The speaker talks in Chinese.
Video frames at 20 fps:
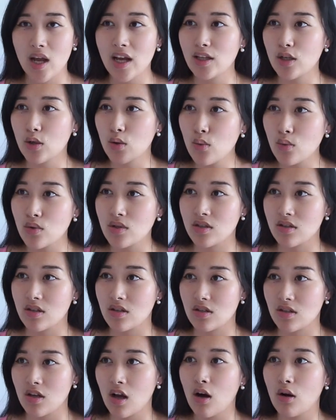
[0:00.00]
各样的故事
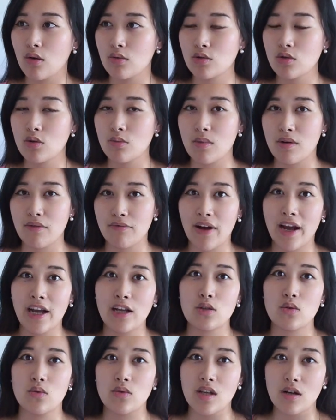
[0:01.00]
的时候，就萌发
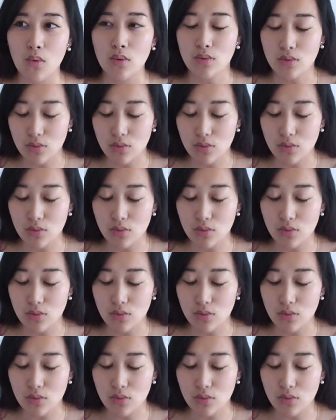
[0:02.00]
一种要。